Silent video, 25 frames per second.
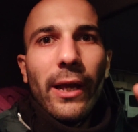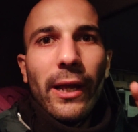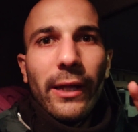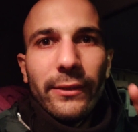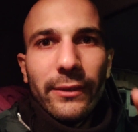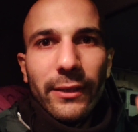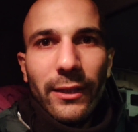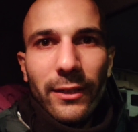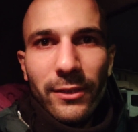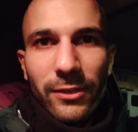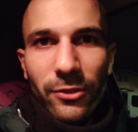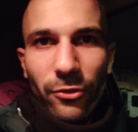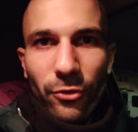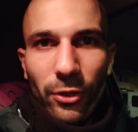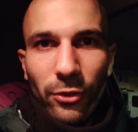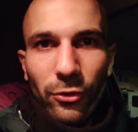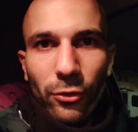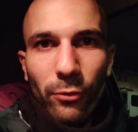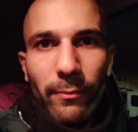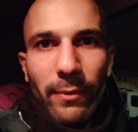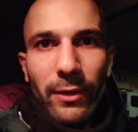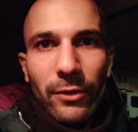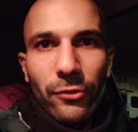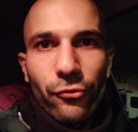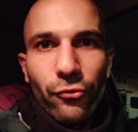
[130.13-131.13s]
attenzione
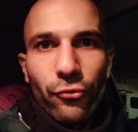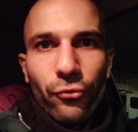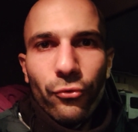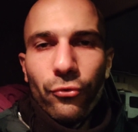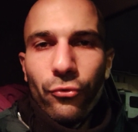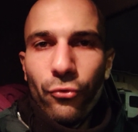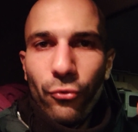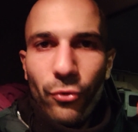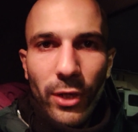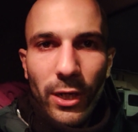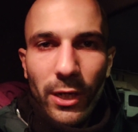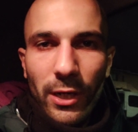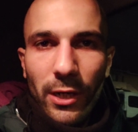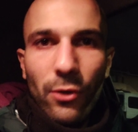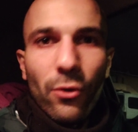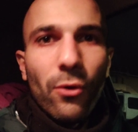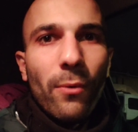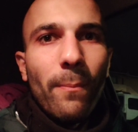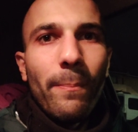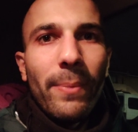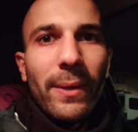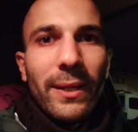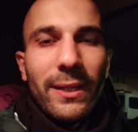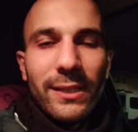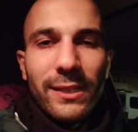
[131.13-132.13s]
Tommaso Giulini,
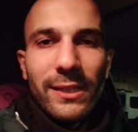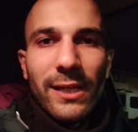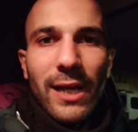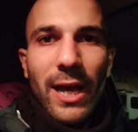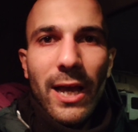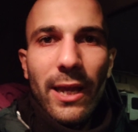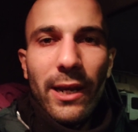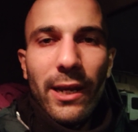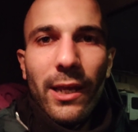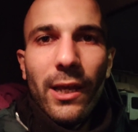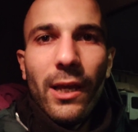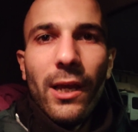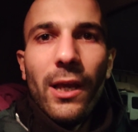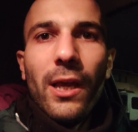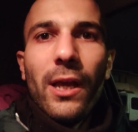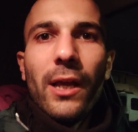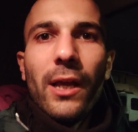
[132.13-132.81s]
non pensare